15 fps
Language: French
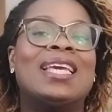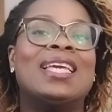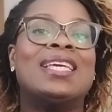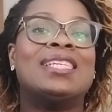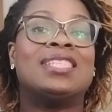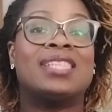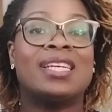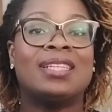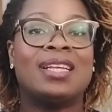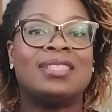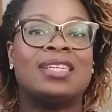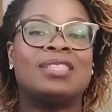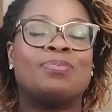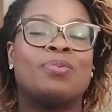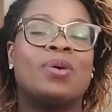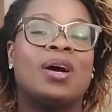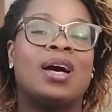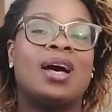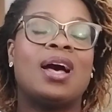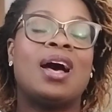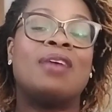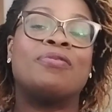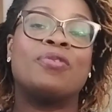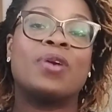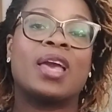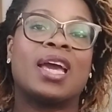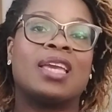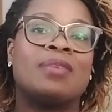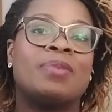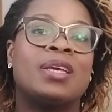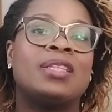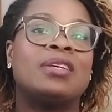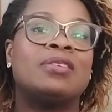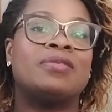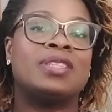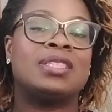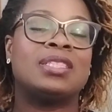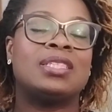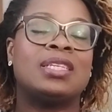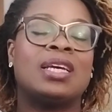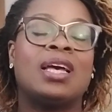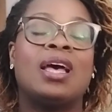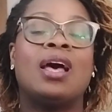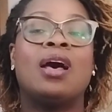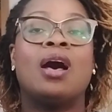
et j'aide la diaspora afro-caribéenne à investir